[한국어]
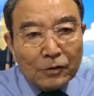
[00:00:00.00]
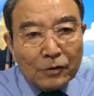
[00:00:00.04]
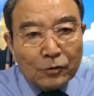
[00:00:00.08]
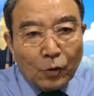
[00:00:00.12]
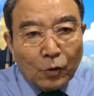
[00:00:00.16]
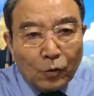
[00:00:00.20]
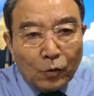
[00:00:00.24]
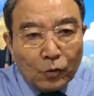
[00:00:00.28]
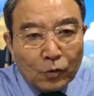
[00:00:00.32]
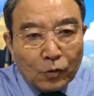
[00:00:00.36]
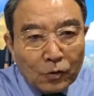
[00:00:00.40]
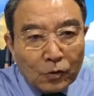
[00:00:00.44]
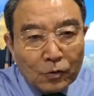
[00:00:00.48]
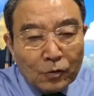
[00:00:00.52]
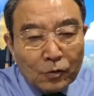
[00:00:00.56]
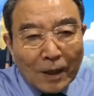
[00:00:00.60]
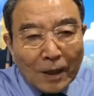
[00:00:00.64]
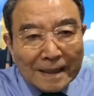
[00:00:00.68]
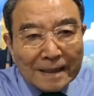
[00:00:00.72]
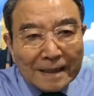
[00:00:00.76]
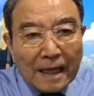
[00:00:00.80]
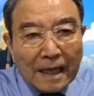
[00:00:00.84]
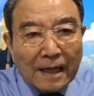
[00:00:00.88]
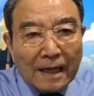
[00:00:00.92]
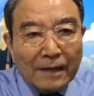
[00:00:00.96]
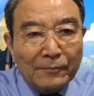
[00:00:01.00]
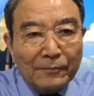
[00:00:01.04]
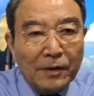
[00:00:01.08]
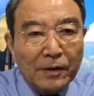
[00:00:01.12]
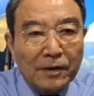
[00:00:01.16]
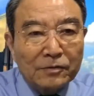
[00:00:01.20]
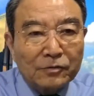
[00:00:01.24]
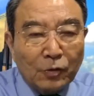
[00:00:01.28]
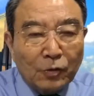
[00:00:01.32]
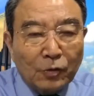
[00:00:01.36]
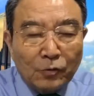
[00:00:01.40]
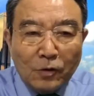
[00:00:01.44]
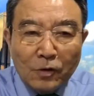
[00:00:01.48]
도로를 놨다
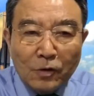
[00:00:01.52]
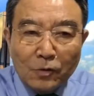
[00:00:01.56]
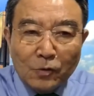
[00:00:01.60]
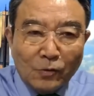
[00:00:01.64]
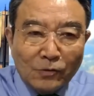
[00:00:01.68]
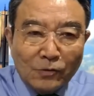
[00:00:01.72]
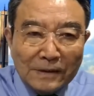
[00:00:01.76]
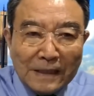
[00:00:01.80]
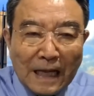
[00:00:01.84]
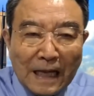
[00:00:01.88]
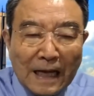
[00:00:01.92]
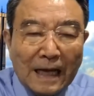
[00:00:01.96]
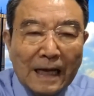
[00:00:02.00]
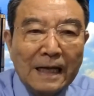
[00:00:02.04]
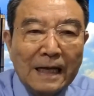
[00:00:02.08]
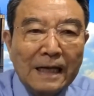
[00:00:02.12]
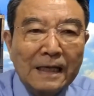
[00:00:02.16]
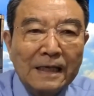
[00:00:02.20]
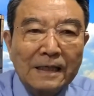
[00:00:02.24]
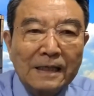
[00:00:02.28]
뭐 도로를 논다